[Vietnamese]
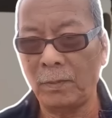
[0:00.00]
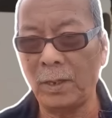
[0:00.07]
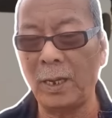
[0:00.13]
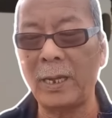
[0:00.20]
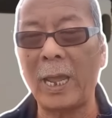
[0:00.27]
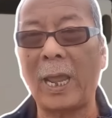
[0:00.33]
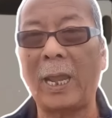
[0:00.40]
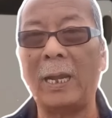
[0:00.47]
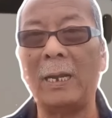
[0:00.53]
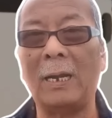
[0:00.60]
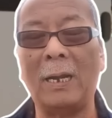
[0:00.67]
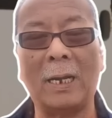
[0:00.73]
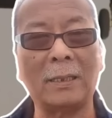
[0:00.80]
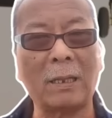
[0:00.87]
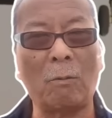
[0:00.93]
Như vậy
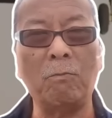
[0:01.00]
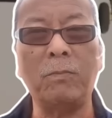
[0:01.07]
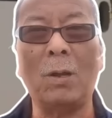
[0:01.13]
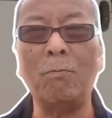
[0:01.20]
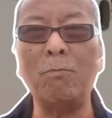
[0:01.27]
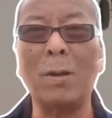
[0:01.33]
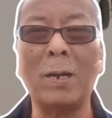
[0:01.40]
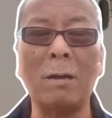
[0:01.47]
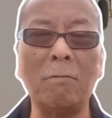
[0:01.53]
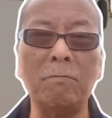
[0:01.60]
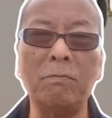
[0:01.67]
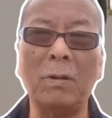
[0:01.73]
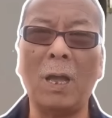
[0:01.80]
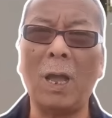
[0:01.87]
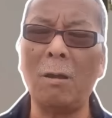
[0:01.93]
là Tổng thống Macron ông,
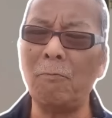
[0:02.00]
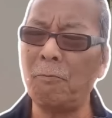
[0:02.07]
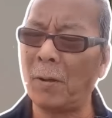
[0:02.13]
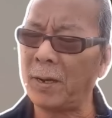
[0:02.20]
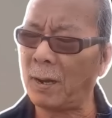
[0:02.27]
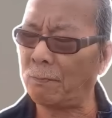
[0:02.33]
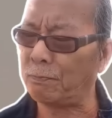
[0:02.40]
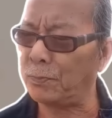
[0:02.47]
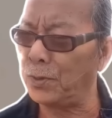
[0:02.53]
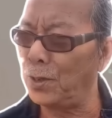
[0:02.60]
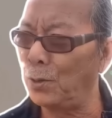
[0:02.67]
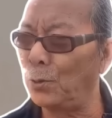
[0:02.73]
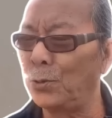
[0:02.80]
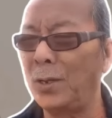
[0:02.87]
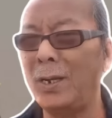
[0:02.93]
ông phải gặp
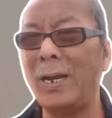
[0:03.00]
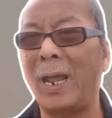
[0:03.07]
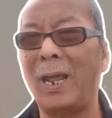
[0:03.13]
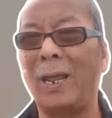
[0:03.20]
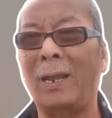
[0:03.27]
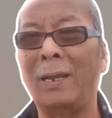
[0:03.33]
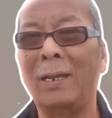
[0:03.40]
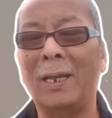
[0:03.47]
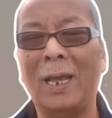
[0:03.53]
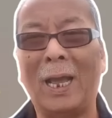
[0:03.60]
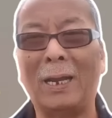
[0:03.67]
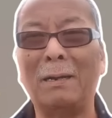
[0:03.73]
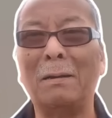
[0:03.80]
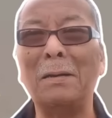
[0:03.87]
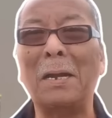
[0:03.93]
nhiều vấn đề,
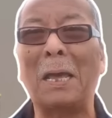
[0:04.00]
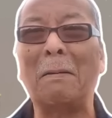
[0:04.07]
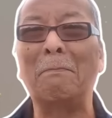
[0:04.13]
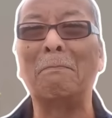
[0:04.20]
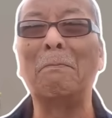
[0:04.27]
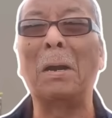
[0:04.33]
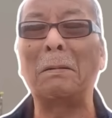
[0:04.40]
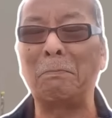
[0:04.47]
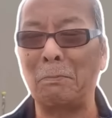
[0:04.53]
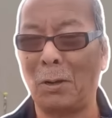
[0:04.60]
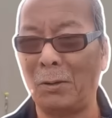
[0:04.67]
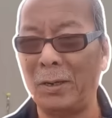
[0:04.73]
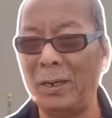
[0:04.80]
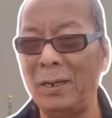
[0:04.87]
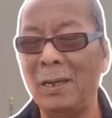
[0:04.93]
hãy nói là mệt
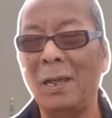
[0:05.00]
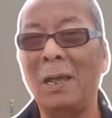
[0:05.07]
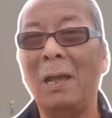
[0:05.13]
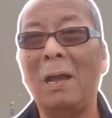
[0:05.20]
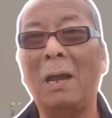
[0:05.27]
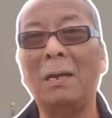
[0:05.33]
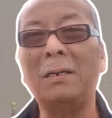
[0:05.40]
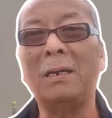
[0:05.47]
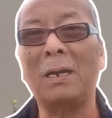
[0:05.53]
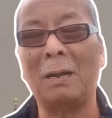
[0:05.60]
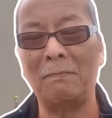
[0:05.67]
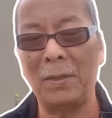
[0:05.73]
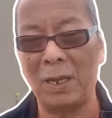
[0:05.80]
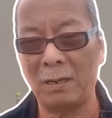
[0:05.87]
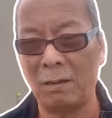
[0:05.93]
mỏi, hết
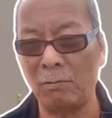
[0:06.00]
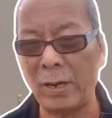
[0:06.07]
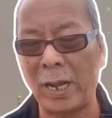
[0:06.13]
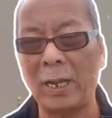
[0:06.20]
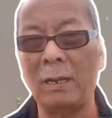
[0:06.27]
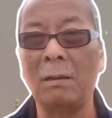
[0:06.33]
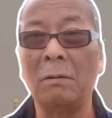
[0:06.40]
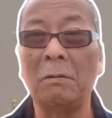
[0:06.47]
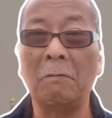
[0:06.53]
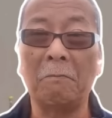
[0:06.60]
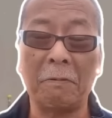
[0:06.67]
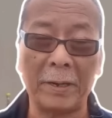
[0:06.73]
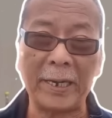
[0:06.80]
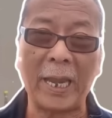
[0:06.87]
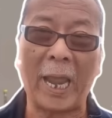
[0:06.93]
làm việc chỗ này
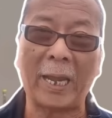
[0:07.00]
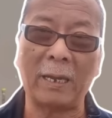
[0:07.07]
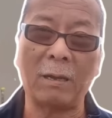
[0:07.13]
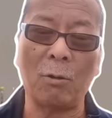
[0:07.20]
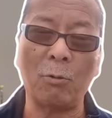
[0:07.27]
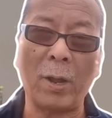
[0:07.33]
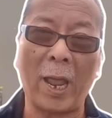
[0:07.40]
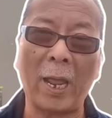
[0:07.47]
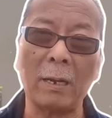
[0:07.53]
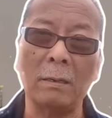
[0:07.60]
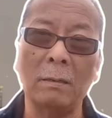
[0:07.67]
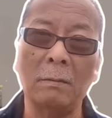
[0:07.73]
phải chạy chỗ khác.